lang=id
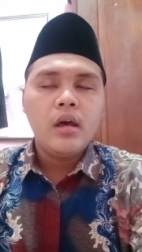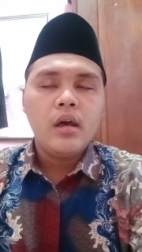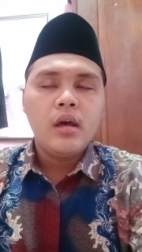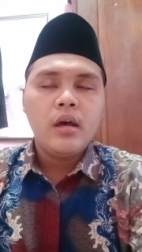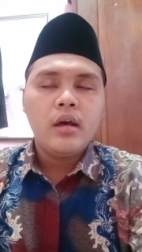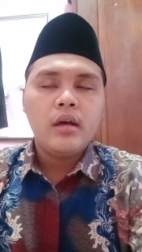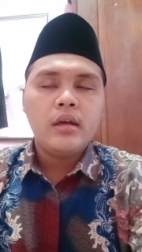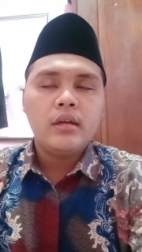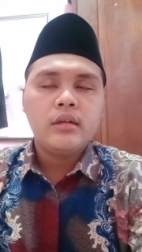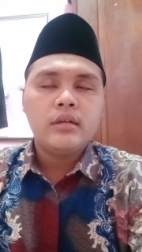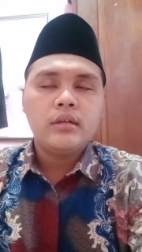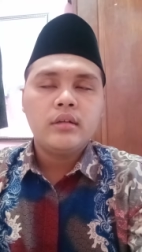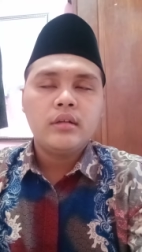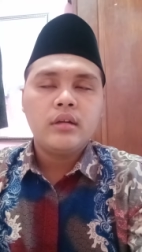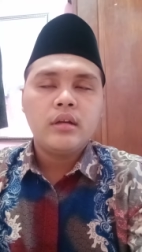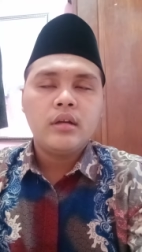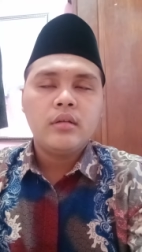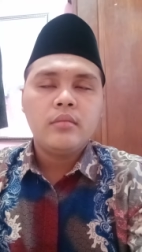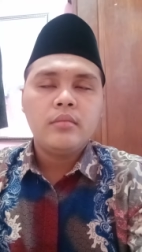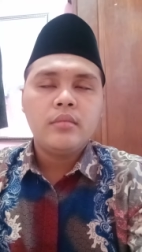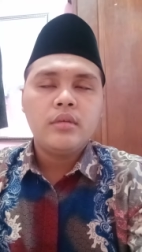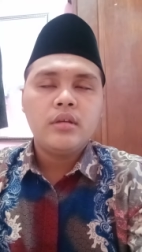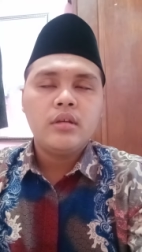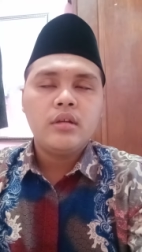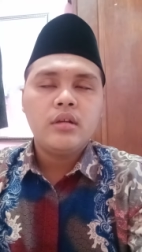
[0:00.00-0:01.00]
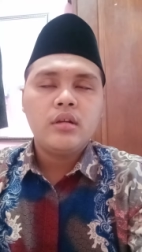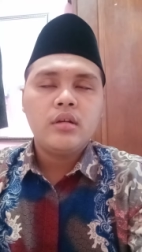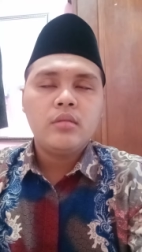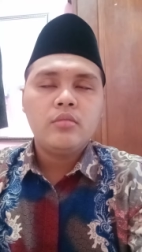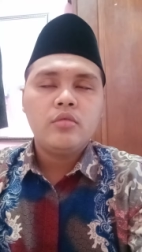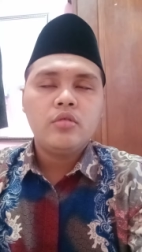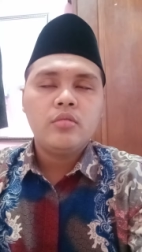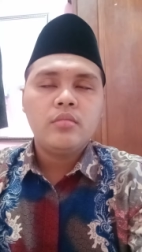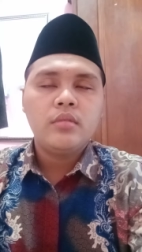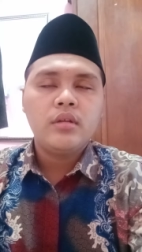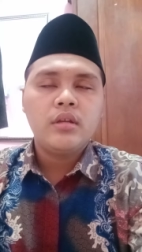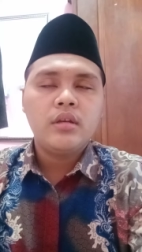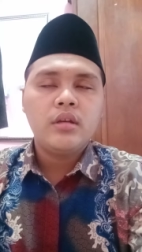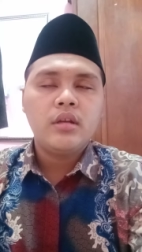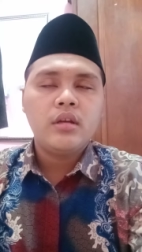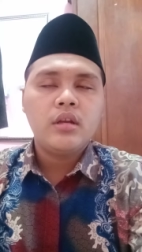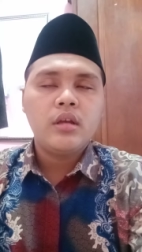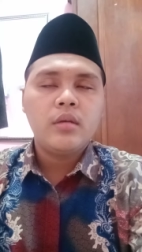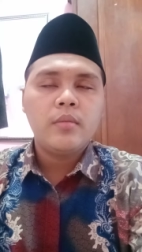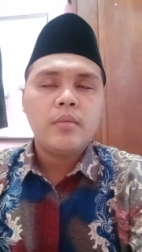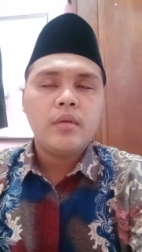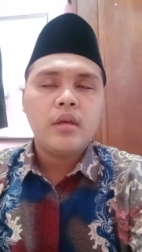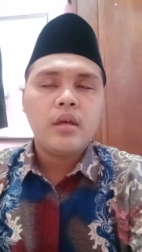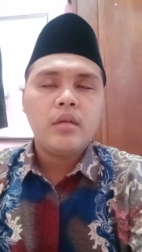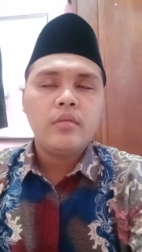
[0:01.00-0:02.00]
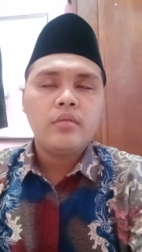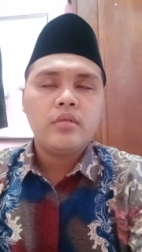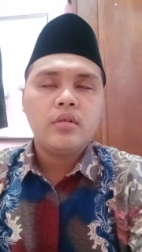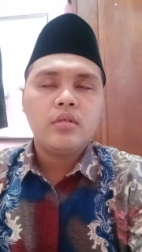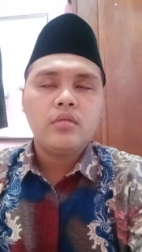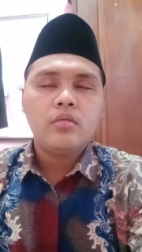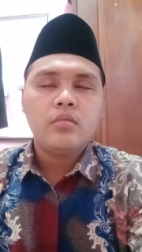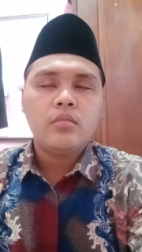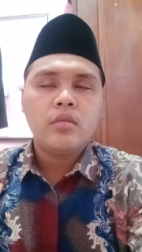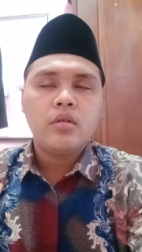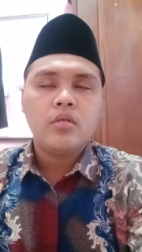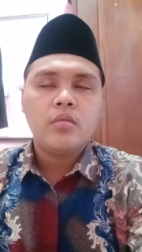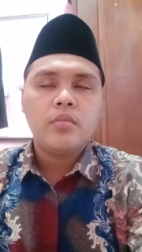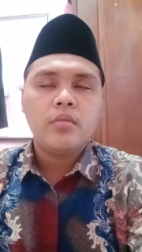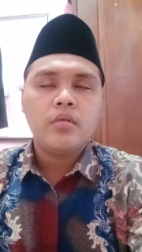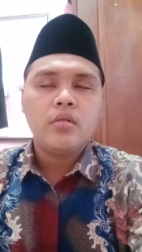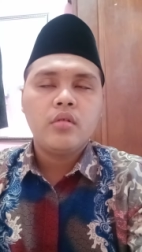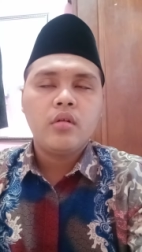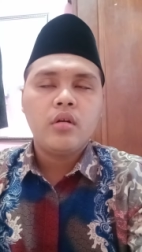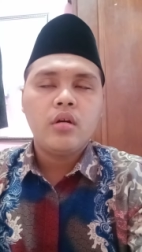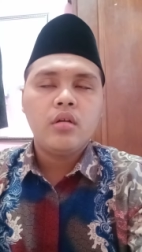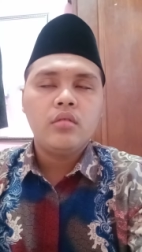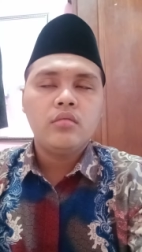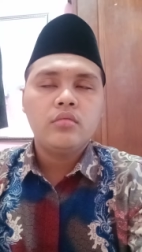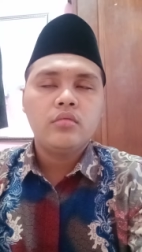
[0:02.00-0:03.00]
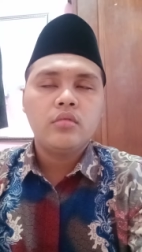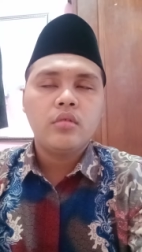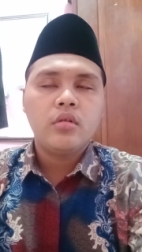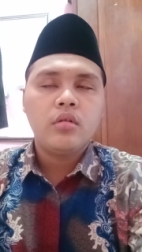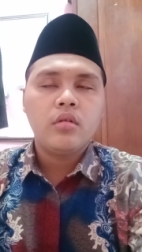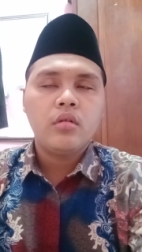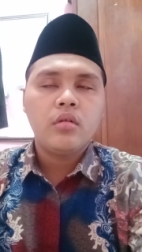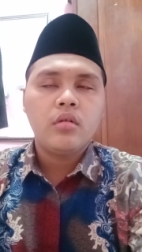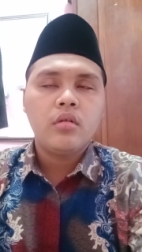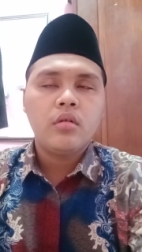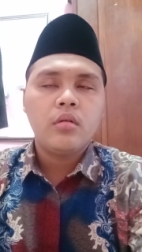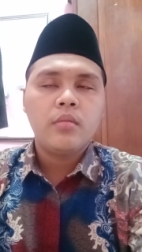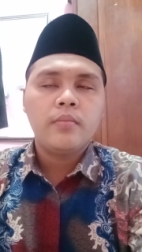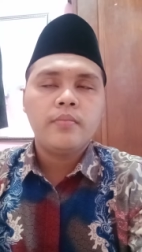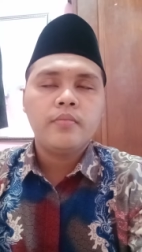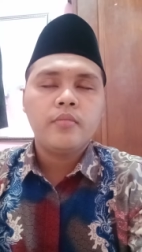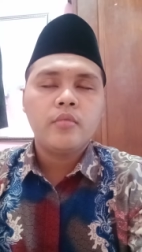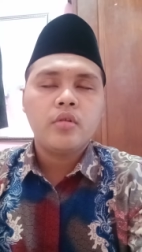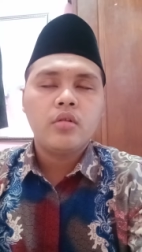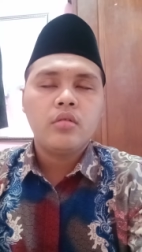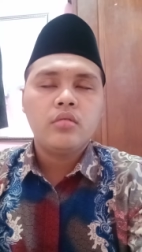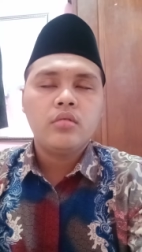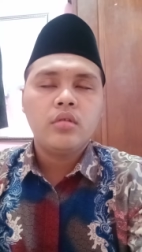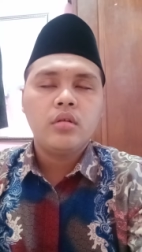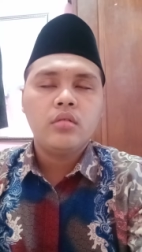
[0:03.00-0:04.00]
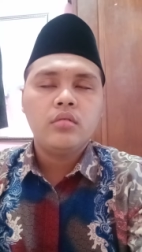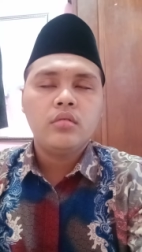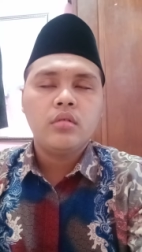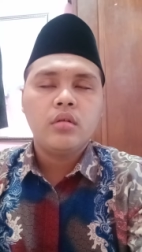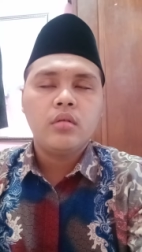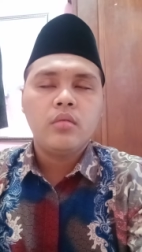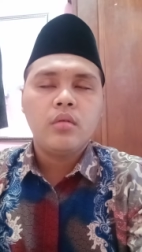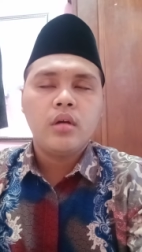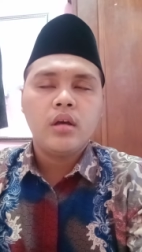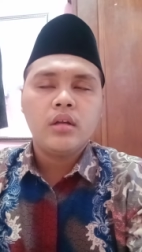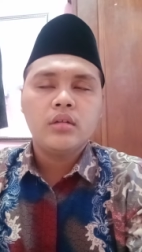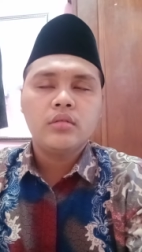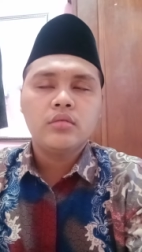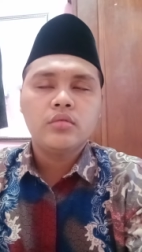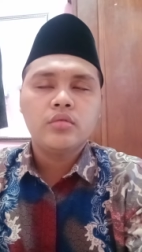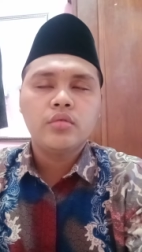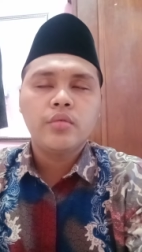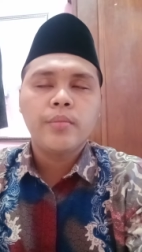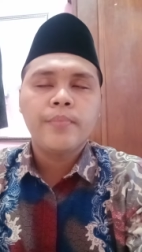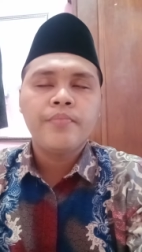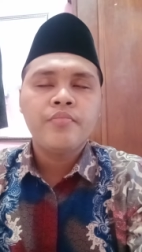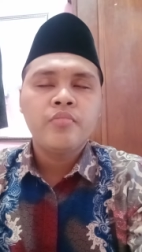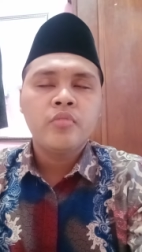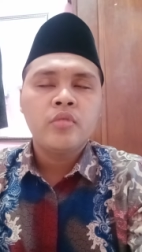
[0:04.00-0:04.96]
an Amiril Mu'minin Abi Hafsin Umar bin hattab radhiyallahu anhu